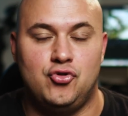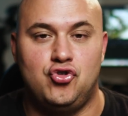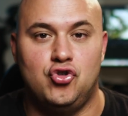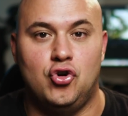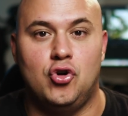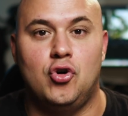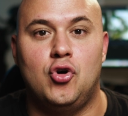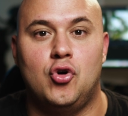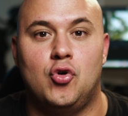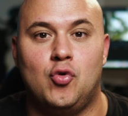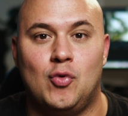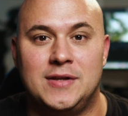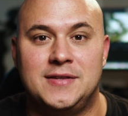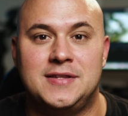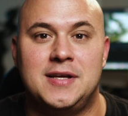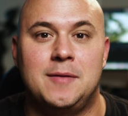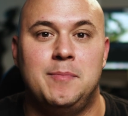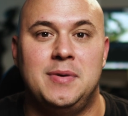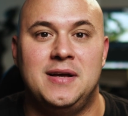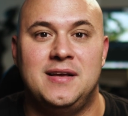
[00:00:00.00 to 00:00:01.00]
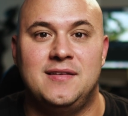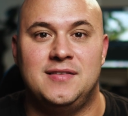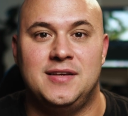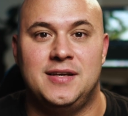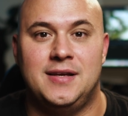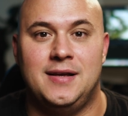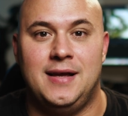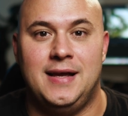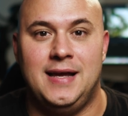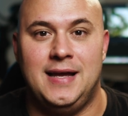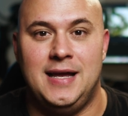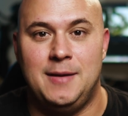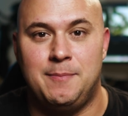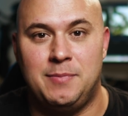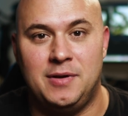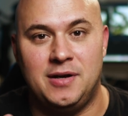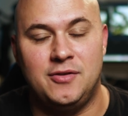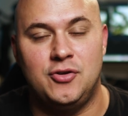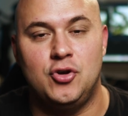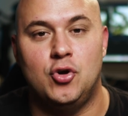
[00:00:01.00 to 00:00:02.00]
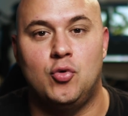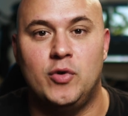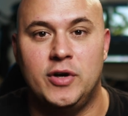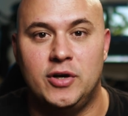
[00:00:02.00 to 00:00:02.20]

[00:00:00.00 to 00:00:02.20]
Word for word: yo cuántas veces he perdido